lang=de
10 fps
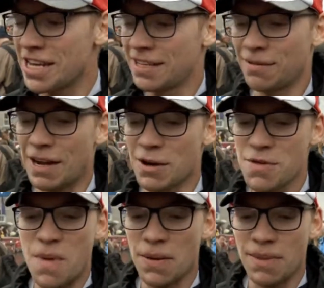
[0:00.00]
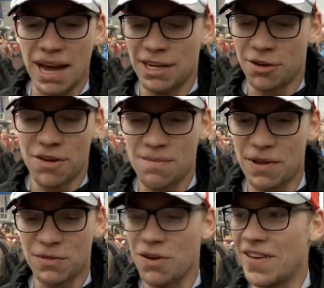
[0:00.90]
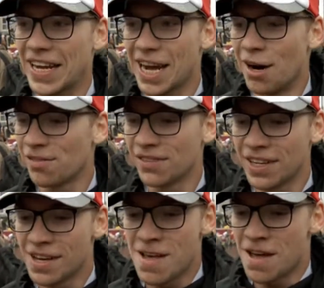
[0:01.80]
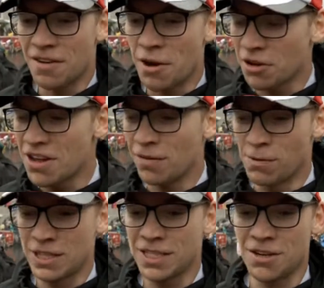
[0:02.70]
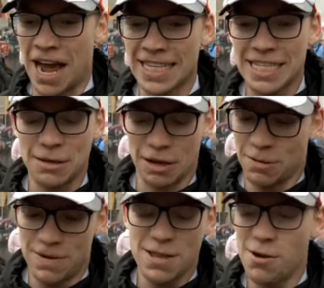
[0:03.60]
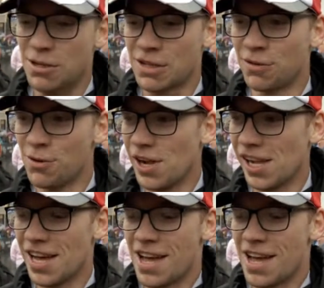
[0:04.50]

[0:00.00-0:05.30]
Ich war noch nie bei einem Marathon, bin vorne weggelaufen, war noch nie auf Position 1, das ist ein komplett neues Gefühl.